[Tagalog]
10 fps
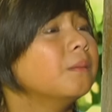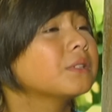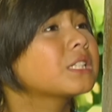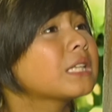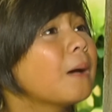
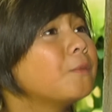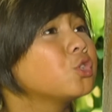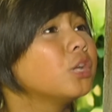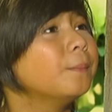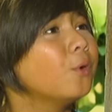masasabi
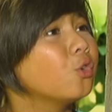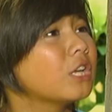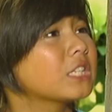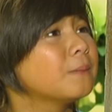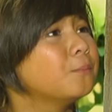niyo na po kung
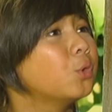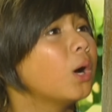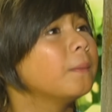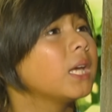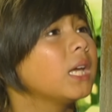nasan po
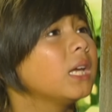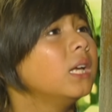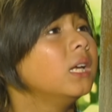kami.